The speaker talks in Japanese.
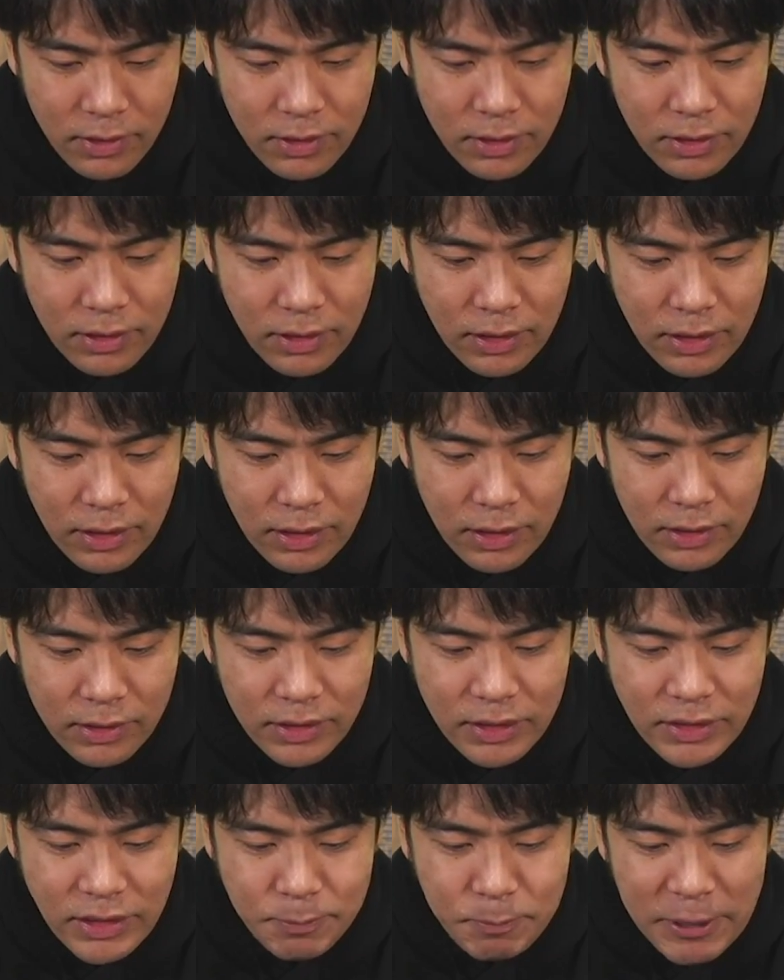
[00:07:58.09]
だから、
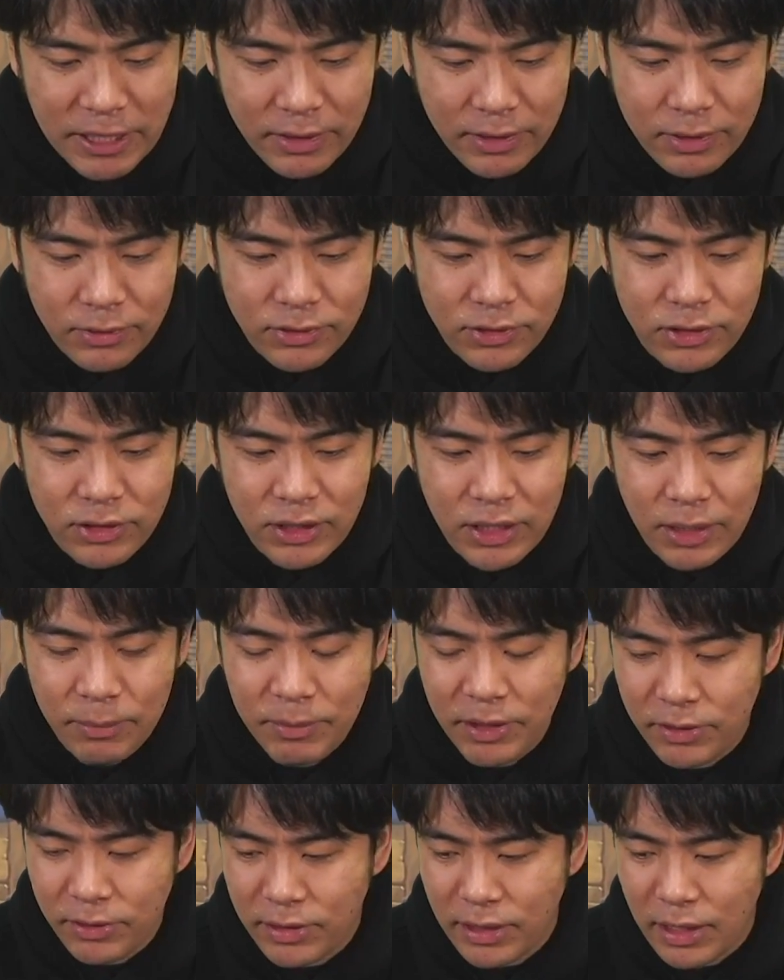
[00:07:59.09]
ケツペッカをする
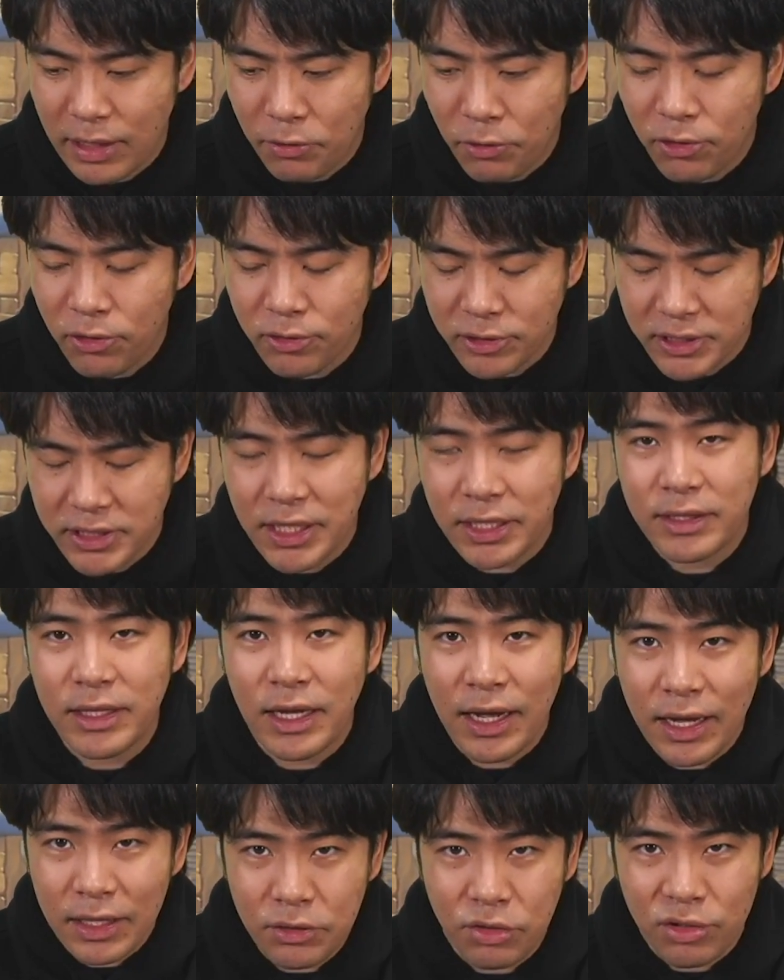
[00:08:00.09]
タイミングがホグを使っ
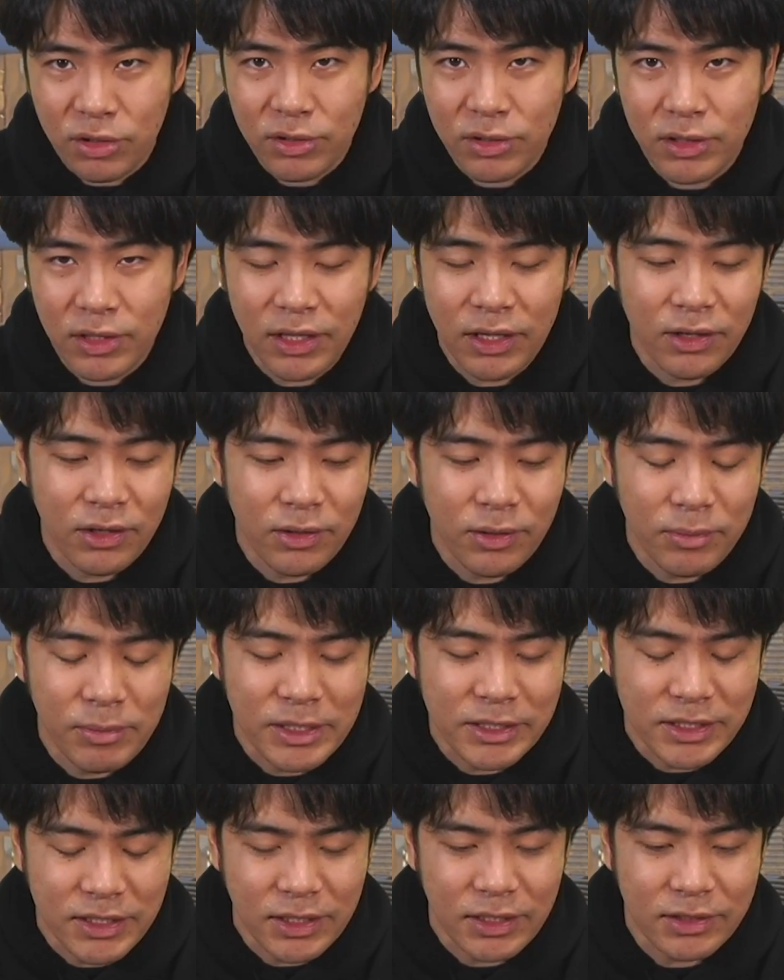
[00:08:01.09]
た後っていう
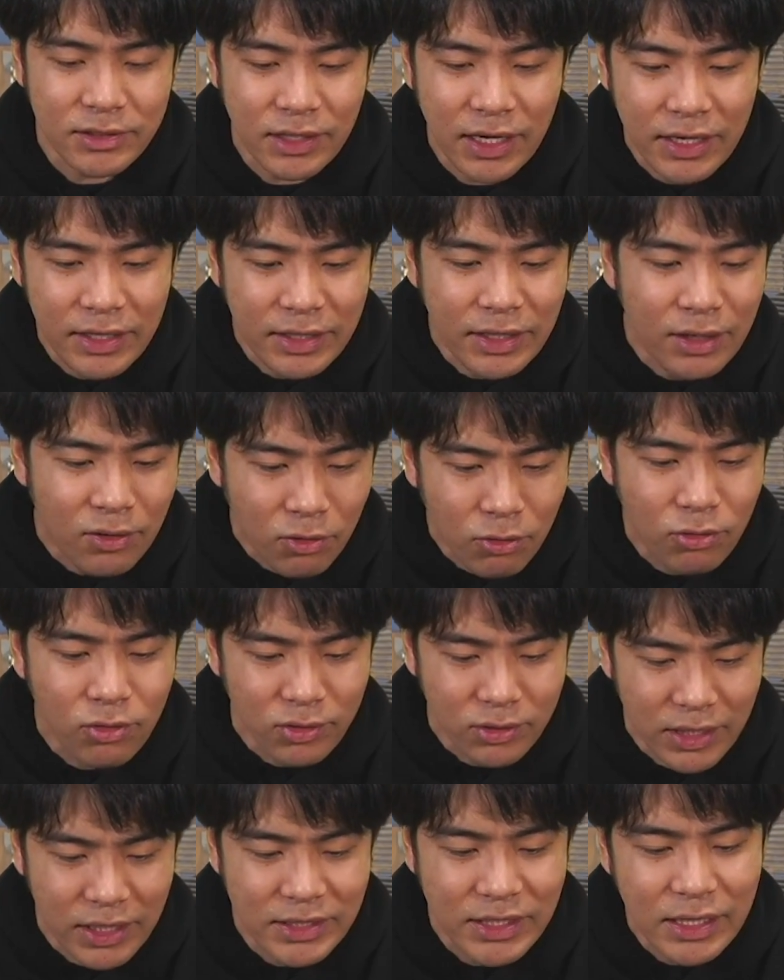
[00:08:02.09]
イメージじゃなくて、相手が
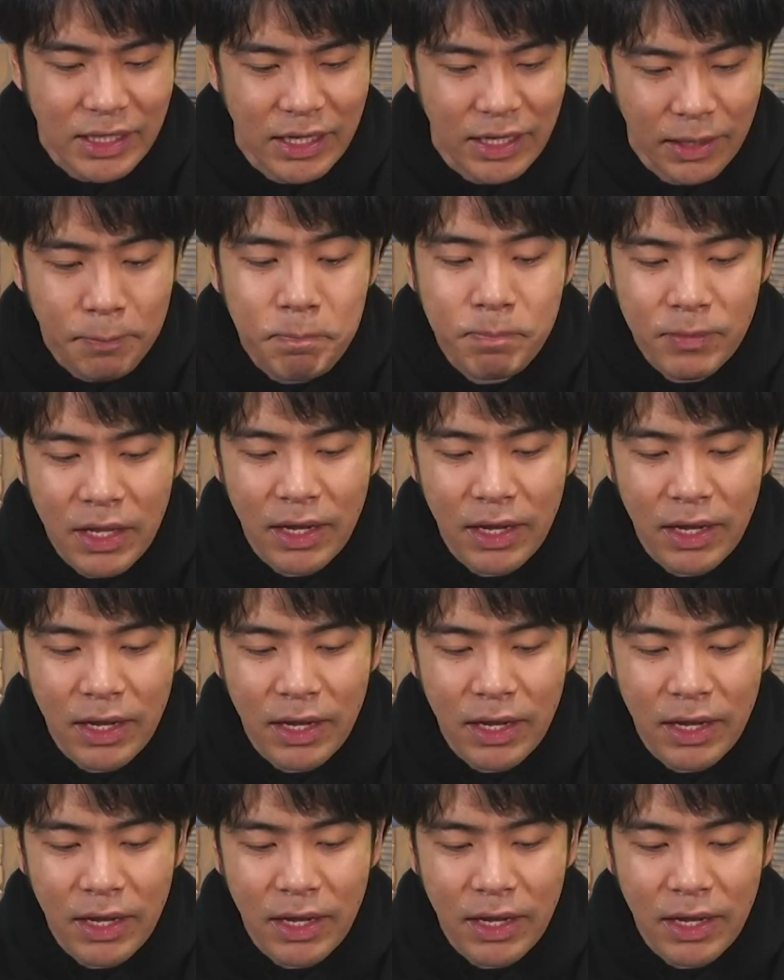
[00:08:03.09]
ホグを出せない、